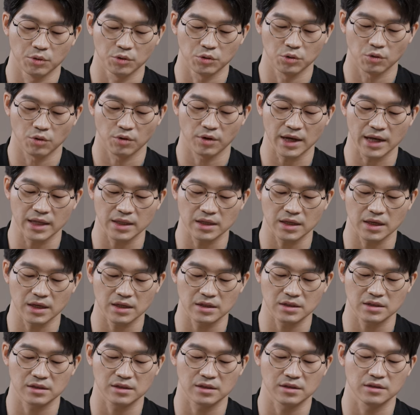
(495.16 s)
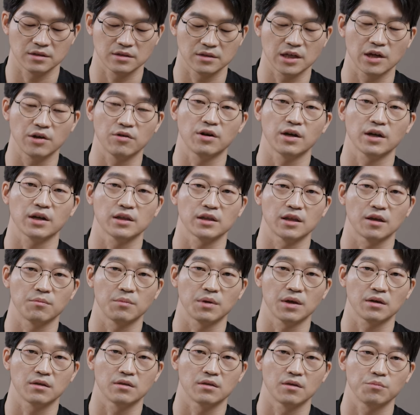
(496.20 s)
보통 한 개의 시트를 사용하게
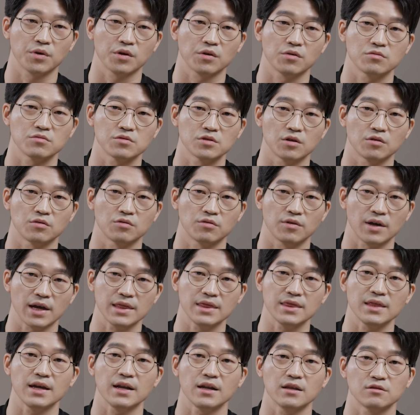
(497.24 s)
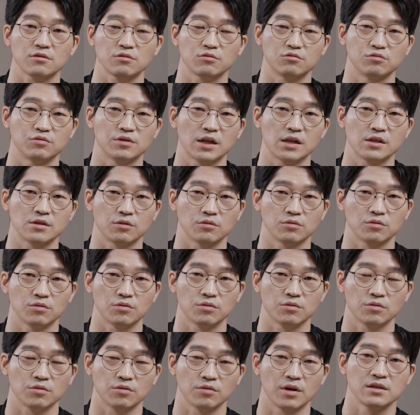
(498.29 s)
되면 평균적으로 한 달에서 두 달
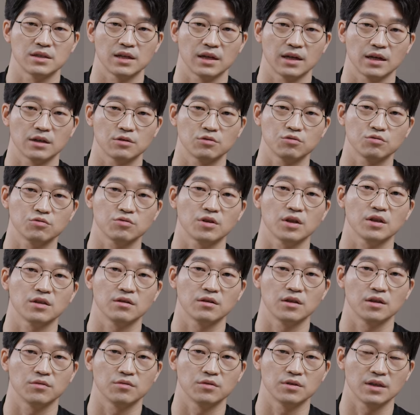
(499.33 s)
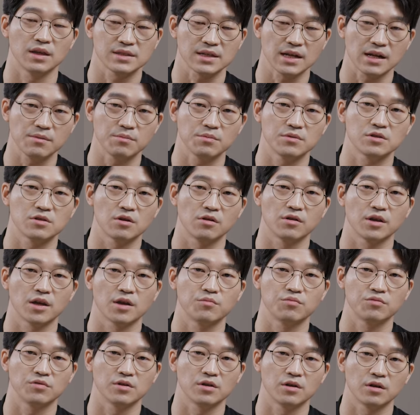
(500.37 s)
정도 제가 수술해드린 짧은 절개
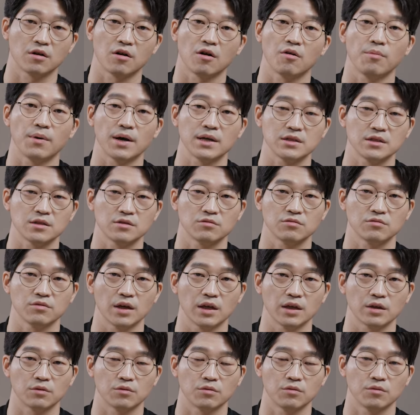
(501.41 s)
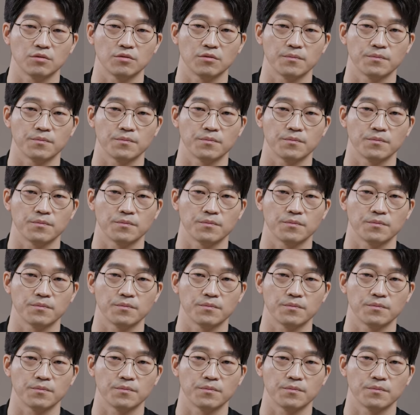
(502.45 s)
부위를 커버하실 수가 있고,